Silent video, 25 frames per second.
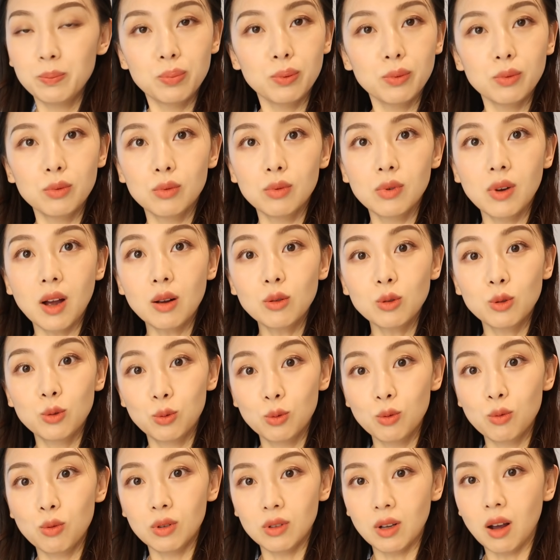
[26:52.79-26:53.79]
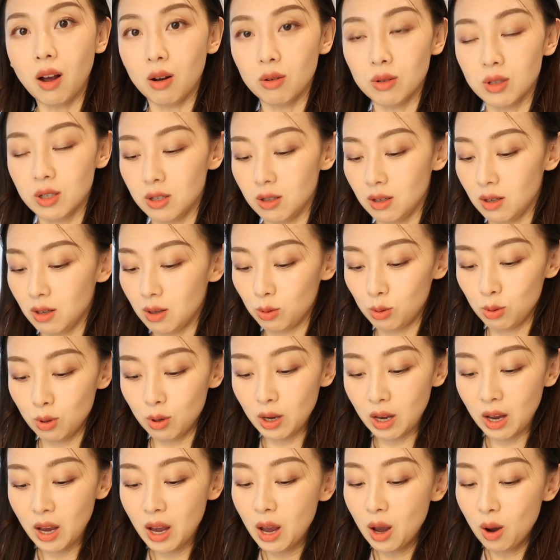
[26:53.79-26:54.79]
不如刚出锅的好吃了，所
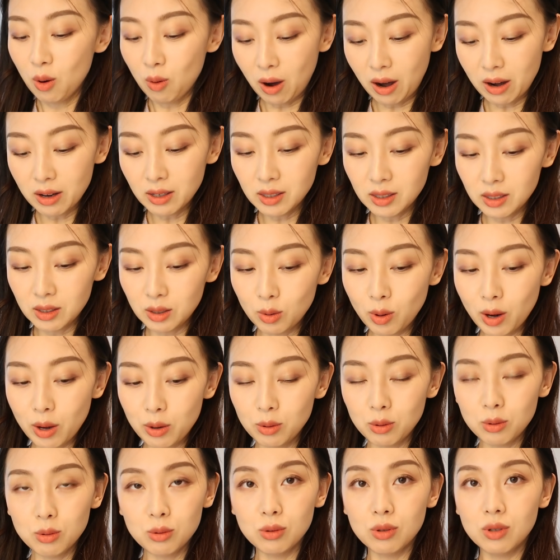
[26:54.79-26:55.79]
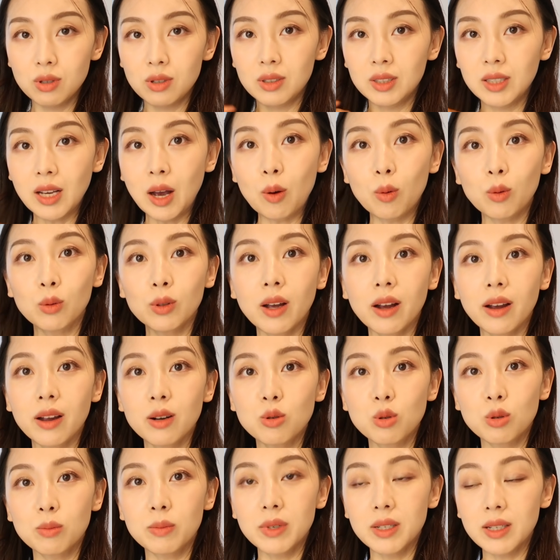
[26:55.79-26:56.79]
以我还是习惯于就是下午大概
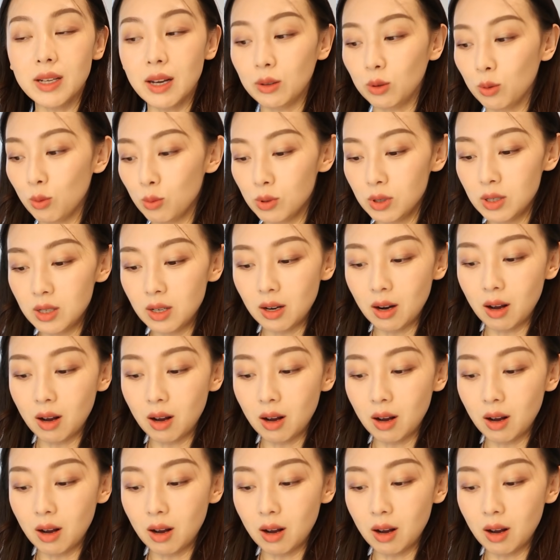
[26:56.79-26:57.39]
准备一下东西，